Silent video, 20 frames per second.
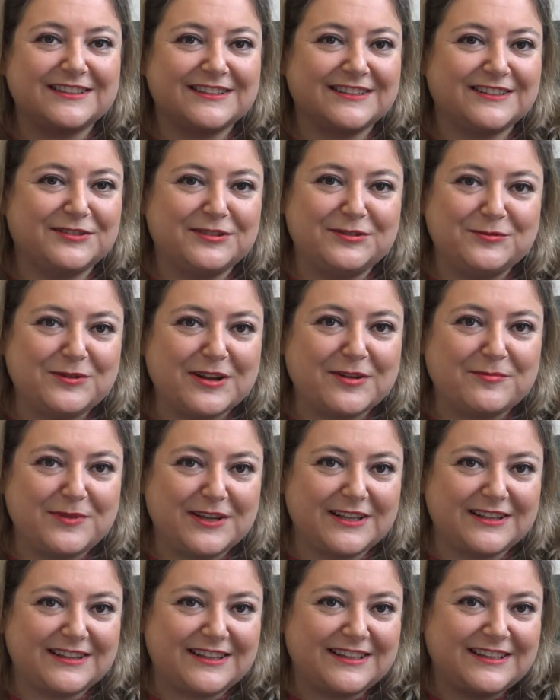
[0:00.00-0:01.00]
en un
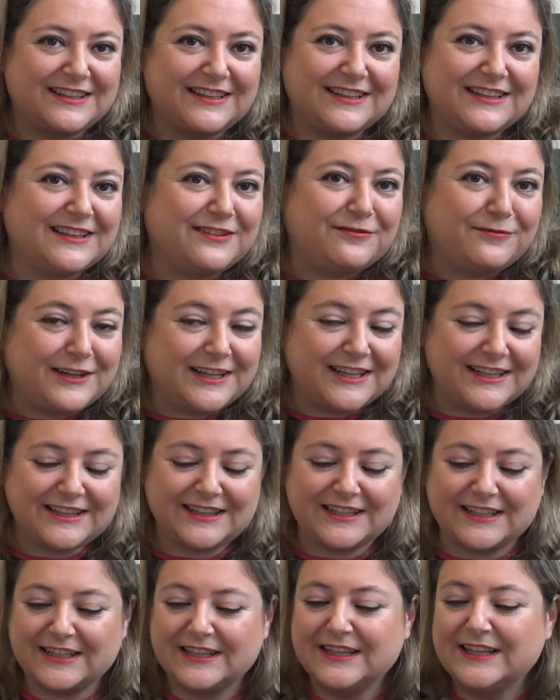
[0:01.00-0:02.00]
ambiente
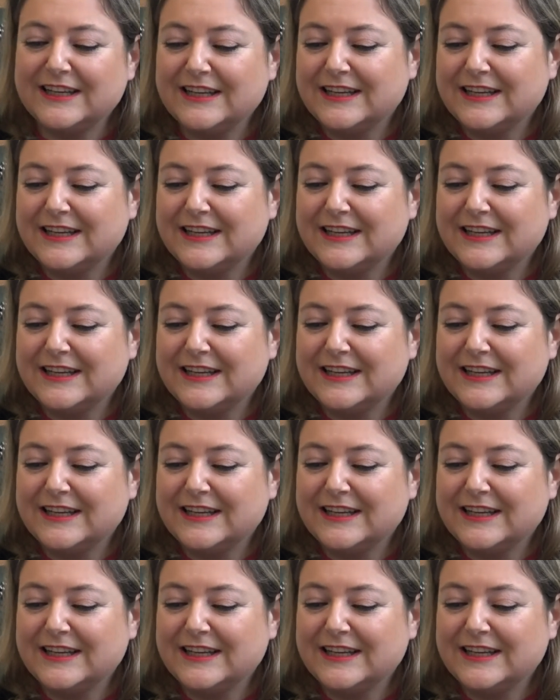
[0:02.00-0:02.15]
diferente.